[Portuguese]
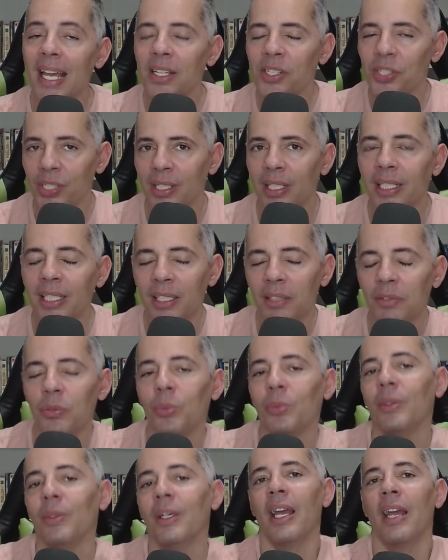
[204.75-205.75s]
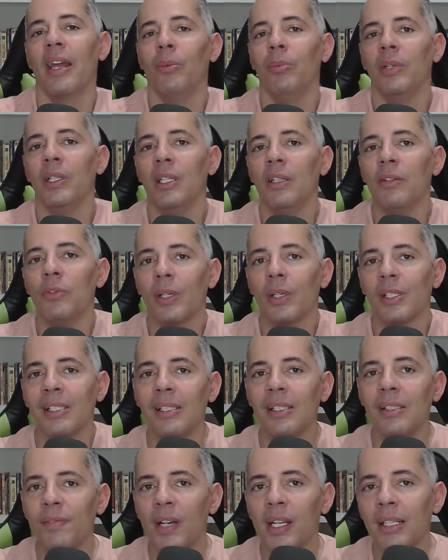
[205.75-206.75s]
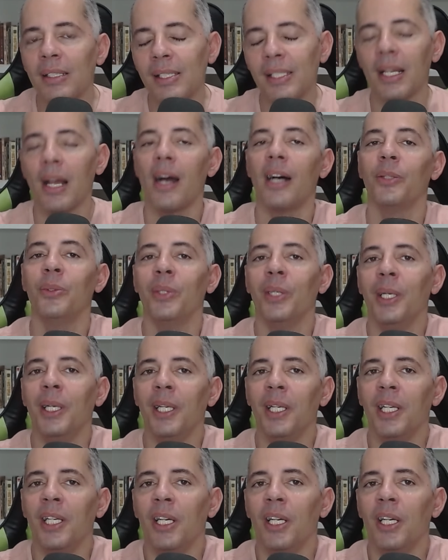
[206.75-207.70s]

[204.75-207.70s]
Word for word: Este livro é um livro assim diferenciado,